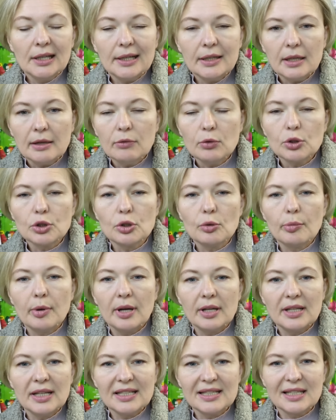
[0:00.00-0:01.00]
Для того,
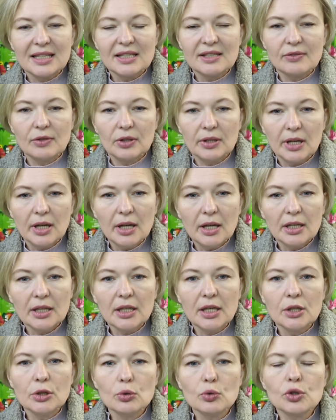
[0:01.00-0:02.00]
чтобы она зацвела,
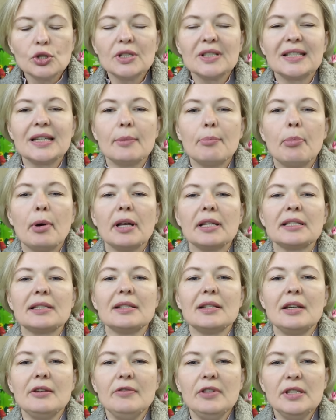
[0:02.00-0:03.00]
ей нужен
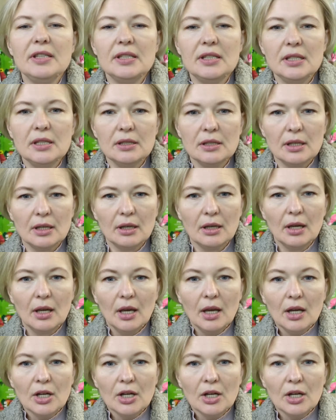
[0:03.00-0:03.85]
запас древесины.